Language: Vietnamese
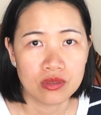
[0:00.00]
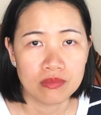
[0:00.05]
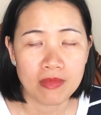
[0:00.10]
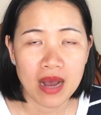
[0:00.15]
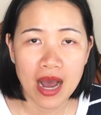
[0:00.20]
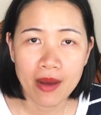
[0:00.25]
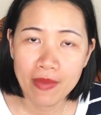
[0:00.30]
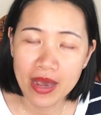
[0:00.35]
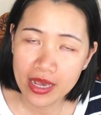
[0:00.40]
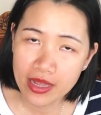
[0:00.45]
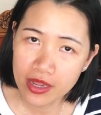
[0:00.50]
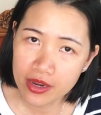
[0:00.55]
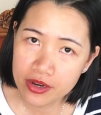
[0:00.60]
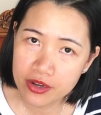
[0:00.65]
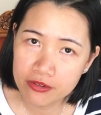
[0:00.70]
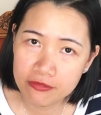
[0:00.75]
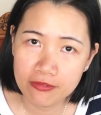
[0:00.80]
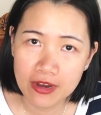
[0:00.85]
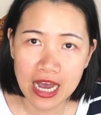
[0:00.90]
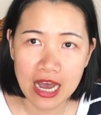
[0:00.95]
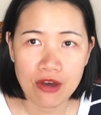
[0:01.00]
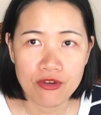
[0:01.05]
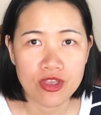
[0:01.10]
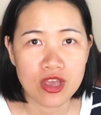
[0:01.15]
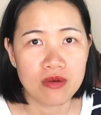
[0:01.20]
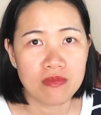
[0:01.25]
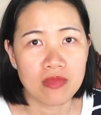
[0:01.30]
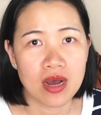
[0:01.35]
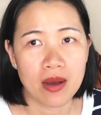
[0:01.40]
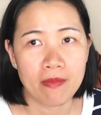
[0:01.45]
ba bé thì được vào
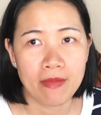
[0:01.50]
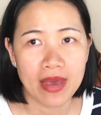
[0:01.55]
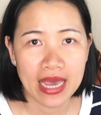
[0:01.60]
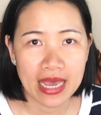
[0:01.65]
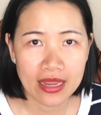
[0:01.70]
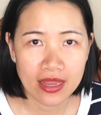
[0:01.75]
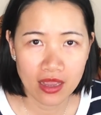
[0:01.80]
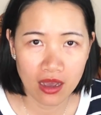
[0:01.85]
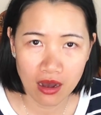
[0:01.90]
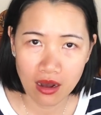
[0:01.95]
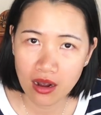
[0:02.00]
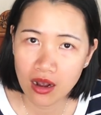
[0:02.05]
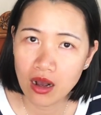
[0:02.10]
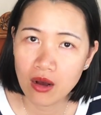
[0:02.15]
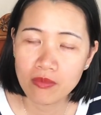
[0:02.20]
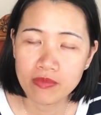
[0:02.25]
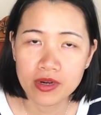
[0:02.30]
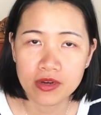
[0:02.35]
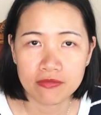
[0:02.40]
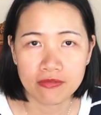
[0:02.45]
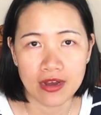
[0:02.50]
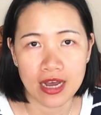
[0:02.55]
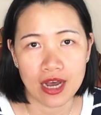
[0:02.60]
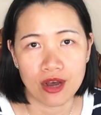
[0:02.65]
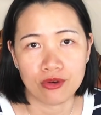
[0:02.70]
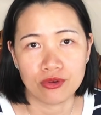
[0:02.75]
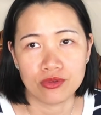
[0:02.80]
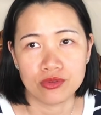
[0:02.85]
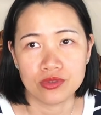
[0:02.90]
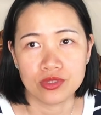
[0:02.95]
nhưng mà bé nhỏ không được
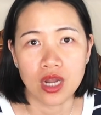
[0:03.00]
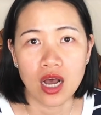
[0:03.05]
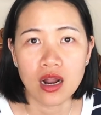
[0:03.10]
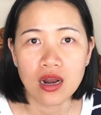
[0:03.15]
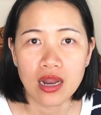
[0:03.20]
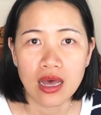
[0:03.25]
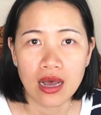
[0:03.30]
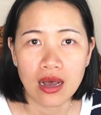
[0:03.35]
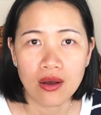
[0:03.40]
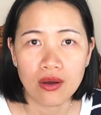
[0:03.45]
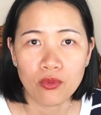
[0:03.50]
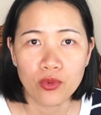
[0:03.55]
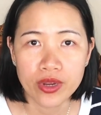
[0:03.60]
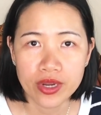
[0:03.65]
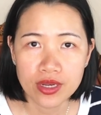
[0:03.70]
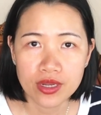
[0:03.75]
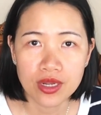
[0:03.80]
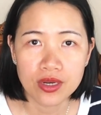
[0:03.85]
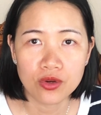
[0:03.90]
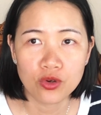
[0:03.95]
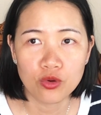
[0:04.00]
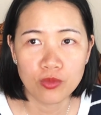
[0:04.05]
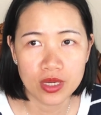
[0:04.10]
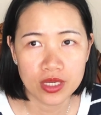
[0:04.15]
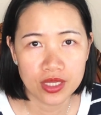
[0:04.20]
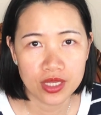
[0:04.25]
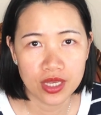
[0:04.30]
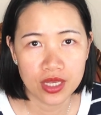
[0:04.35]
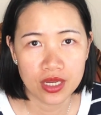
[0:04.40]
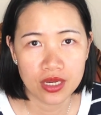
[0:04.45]
vào đó là quy định của
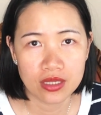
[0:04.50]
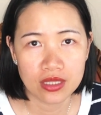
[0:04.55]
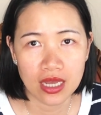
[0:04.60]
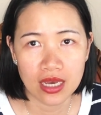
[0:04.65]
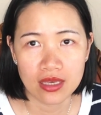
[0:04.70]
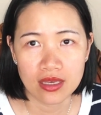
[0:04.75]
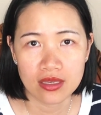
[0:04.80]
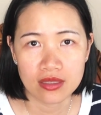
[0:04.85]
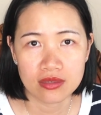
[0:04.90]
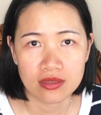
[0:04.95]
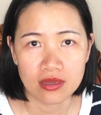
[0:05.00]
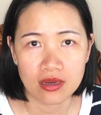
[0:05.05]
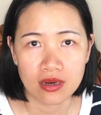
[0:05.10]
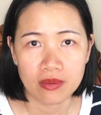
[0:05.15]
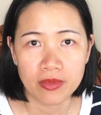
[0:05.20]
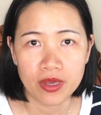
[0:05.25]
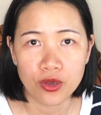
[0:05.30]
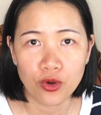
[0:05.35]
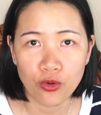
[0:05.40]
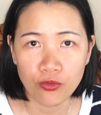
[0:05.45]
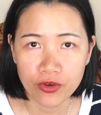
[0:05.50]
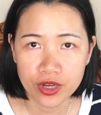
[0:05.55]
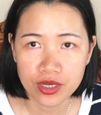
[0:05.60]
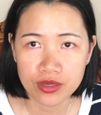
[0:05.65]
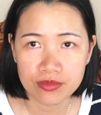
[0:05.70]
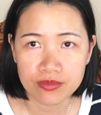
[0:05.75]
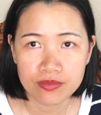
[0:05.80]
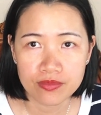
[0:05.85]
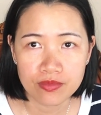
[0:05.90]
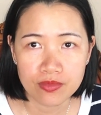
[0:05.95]
bệnh viện tại vì sợ bị covid
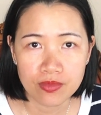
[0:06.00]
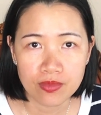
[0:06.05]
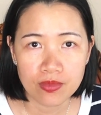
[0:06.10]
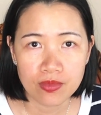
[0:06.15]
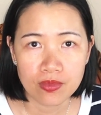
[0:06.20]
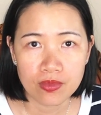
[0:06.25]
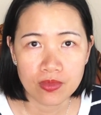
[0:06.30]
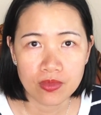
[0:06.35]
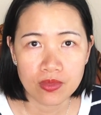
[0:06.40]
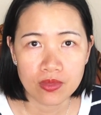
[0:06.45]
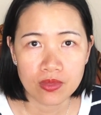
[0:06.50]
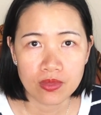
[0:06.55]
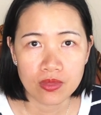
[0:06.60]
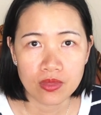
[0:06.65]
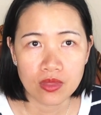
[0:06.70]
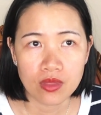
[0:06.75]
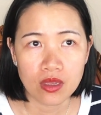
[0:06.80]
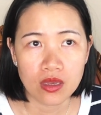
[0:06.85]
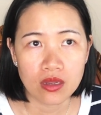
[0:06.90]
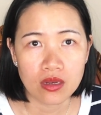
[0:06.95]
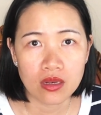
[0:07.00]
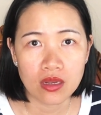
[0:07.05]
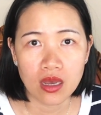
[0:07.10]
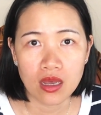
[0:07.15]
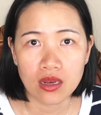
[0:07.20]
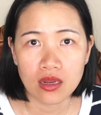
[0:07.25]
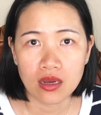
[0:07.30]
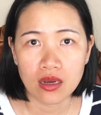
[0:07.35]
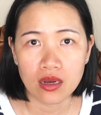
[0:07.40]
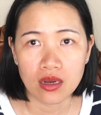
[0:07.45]

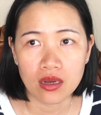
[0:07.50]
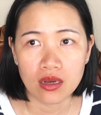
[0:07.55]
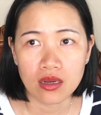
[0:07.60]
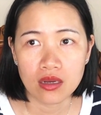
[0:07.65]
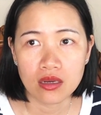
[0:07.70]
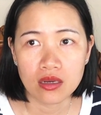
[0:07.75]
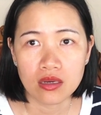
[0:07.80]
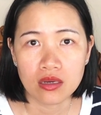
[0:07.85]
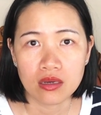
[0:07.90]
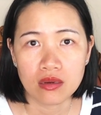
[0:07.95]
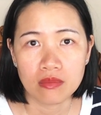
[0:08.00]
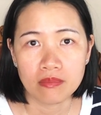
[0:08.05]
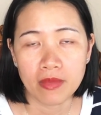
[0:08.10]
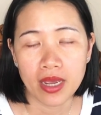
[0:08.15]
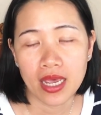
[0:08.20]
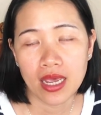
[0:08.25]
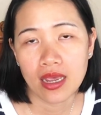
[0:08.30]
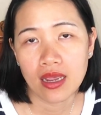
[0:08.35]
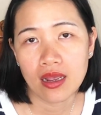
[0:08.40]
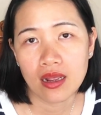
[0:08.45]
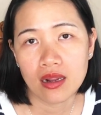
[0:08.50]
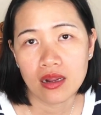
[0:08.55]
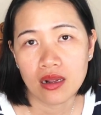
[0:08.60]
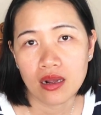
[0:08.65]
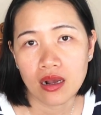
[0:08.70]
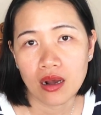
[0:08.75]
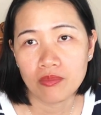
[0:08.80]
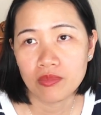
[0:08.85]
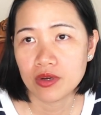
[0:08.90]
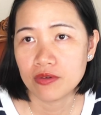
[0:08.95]
nên hả bé
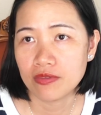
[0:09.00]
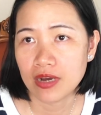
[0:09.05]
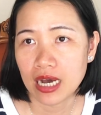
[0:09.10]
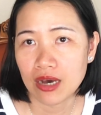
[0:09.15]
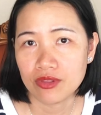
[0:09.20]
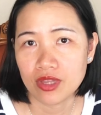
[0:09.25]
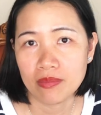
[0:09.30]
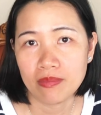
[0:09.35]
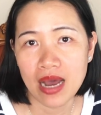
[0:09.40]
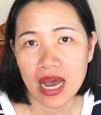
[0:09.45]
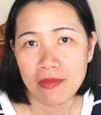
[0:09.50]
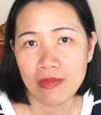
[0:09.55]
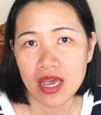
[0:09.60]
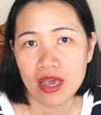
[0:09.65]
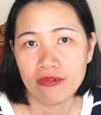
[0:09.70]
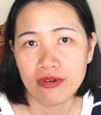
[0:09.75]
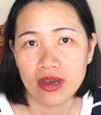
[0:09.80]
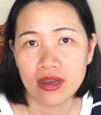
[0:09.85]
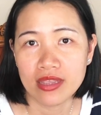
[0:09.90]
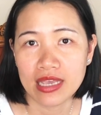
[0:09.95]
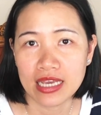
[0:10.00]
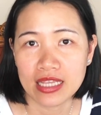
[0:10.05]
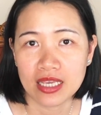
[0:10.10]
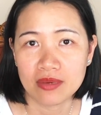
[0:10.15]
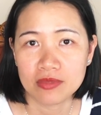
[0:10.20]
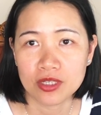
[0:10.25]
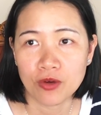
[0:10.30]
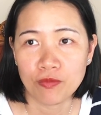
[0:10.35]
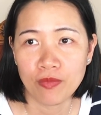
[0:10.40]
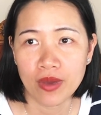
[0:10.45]
không được vào thì ba bé phải ở nhà
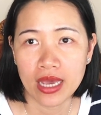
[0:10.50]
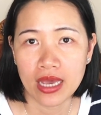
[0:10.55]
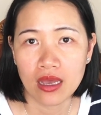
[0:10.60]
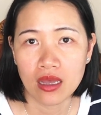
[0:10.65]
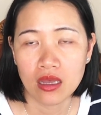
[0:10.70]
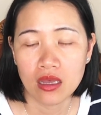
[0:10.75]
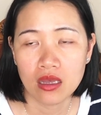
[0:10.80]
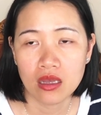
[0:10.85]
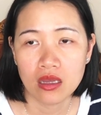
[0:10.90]
chăm sóc bé